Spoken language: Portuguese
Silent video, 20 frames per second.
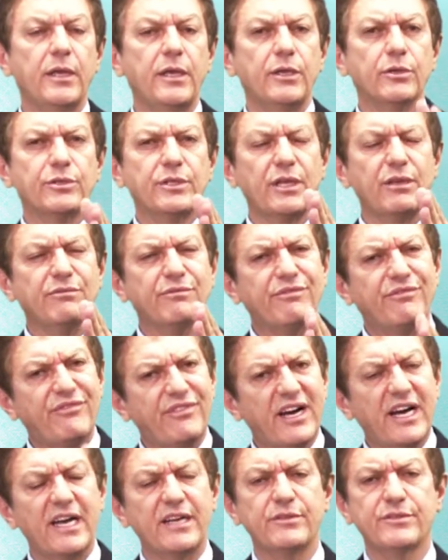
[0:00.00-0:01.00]
Eu tenho
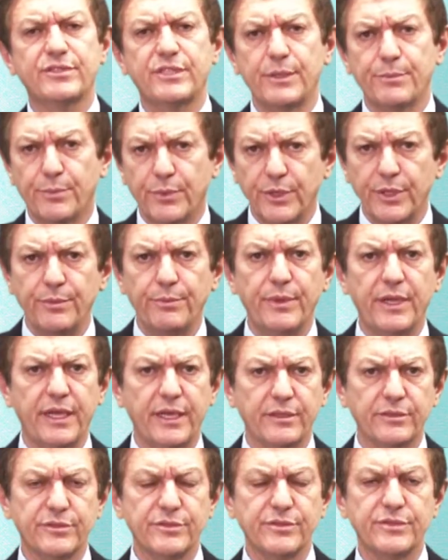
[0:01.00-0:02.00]
vários
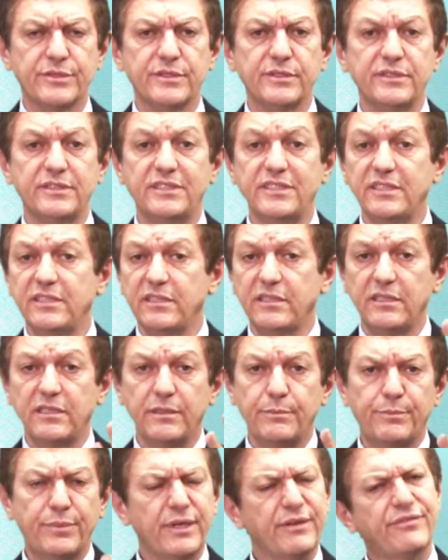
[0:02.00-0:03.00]
depoimentos
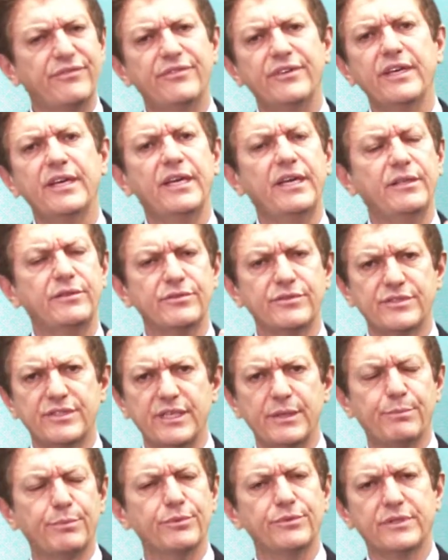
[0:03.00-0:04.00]
de prefeitos,
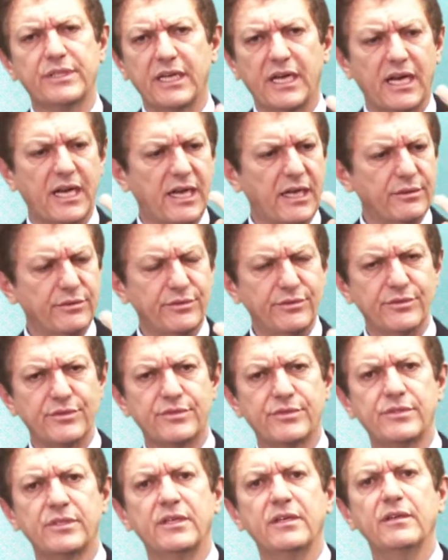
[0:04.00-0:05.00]

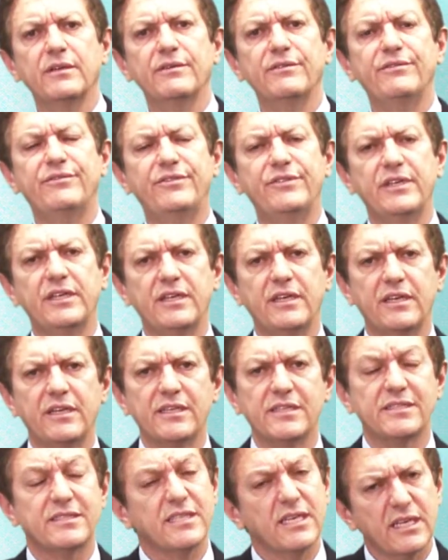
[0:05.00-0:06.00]
deputados,
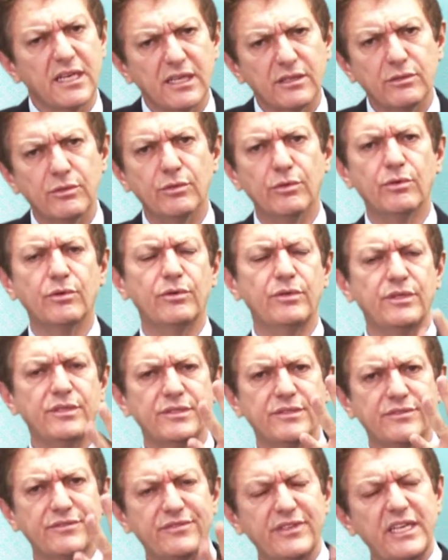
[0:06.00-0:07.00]
eh,
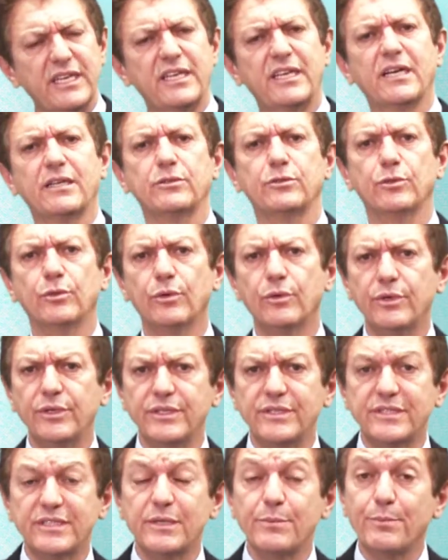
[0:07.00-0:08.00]
senadores,
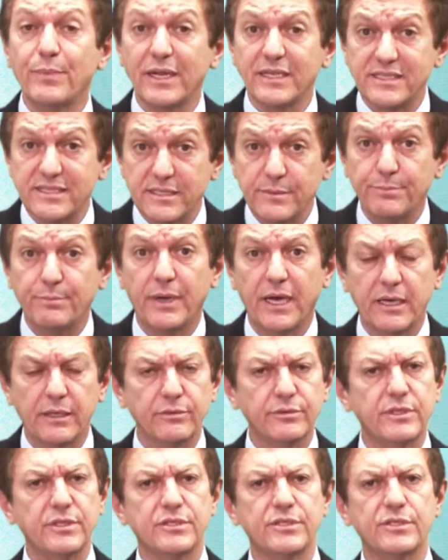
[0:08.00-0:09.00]
vereadores que
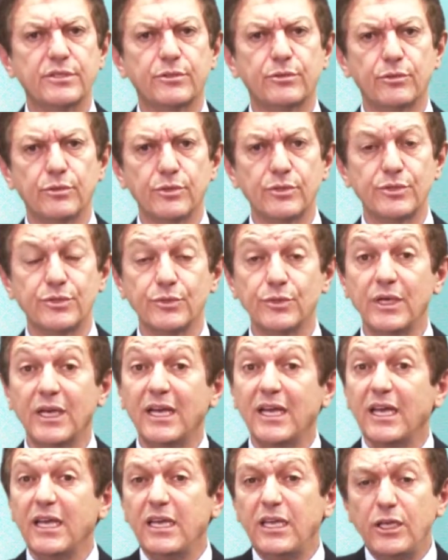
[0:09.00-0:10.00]
participaram desse curso
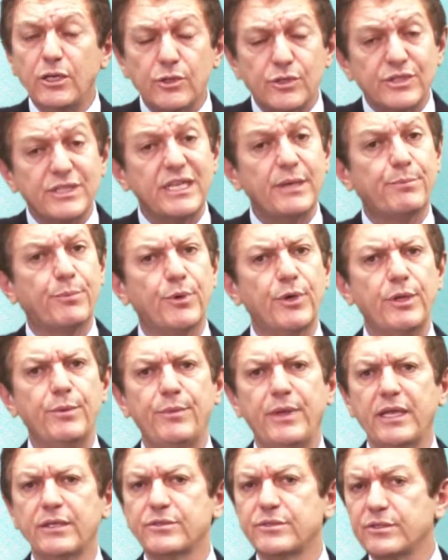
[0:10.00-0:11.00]
e os
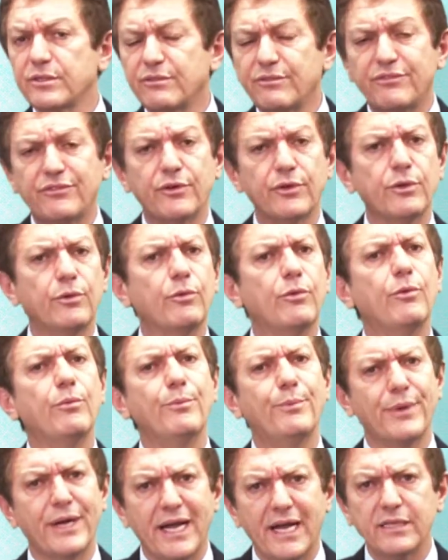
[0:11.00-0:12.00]
depoimentos não foram
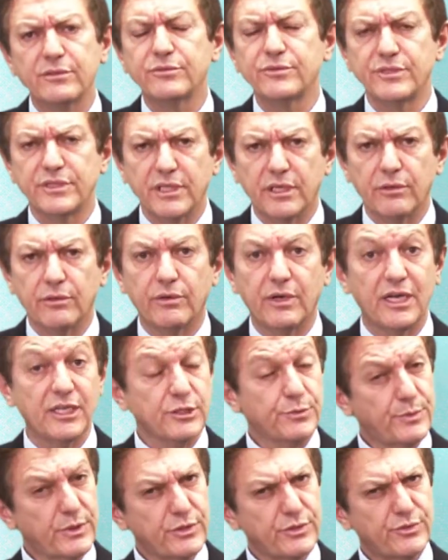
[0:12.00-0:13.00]
comprados, não.
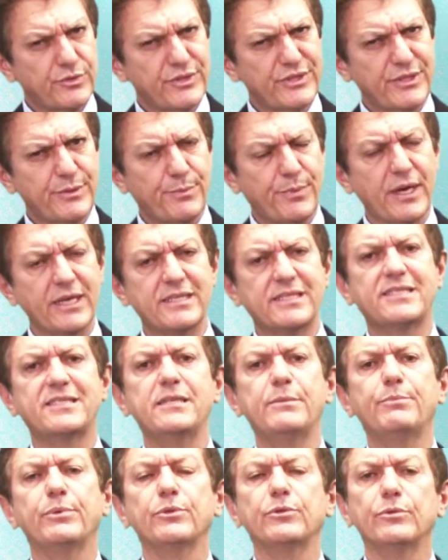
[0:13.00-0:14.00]
As pessoas que
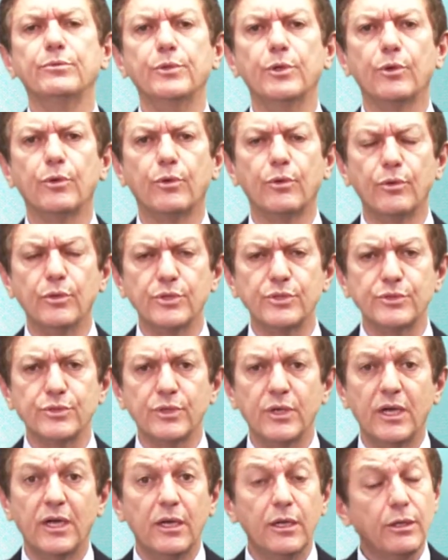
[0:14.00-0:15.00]
participam do meu curso,
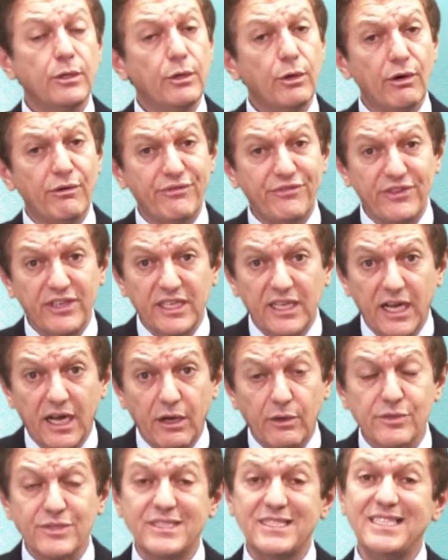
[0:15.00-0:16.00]
no
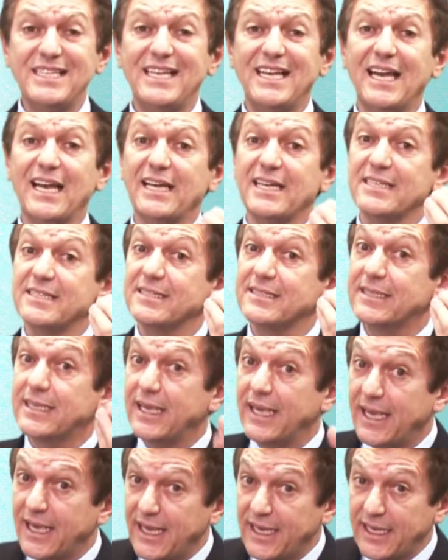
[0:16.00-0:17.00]
final, se elas
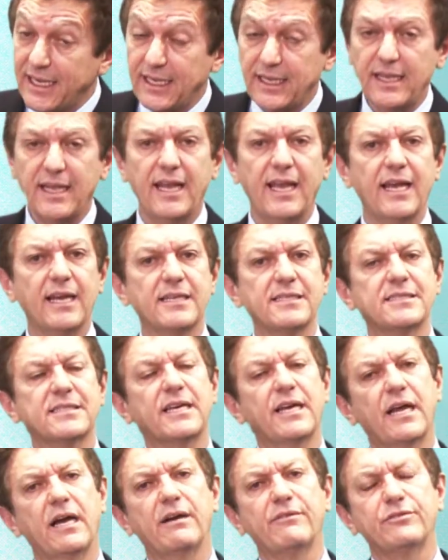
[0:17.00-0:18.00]
querem, elas
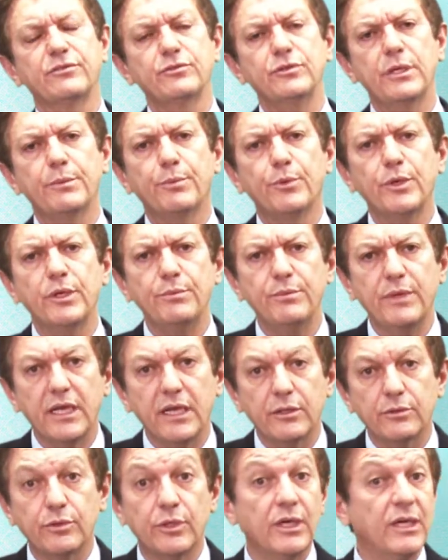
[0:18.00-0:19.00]
gravam o
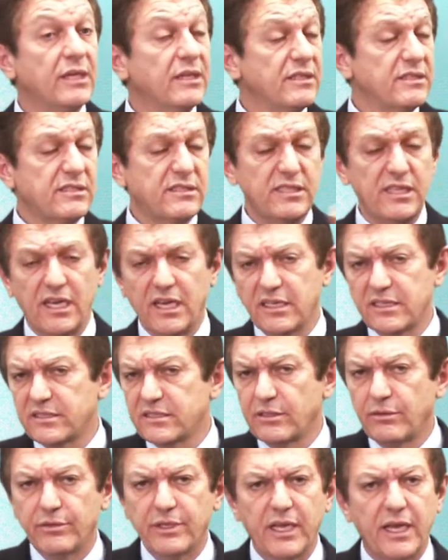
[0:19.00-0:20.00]
depoimento. Se elas
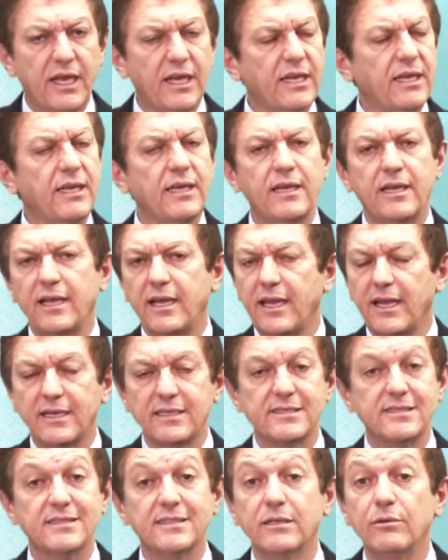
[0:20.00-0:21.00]
não querem,
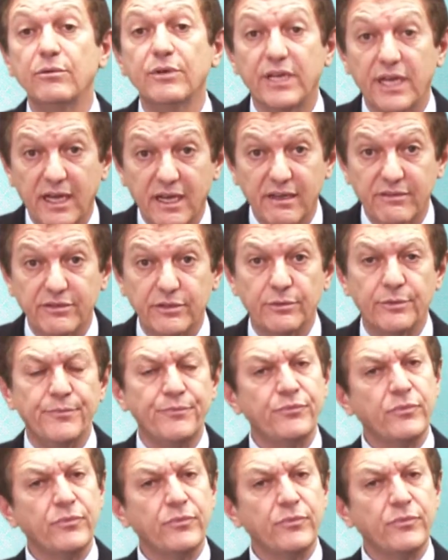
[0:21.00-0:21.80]
elas não gravam.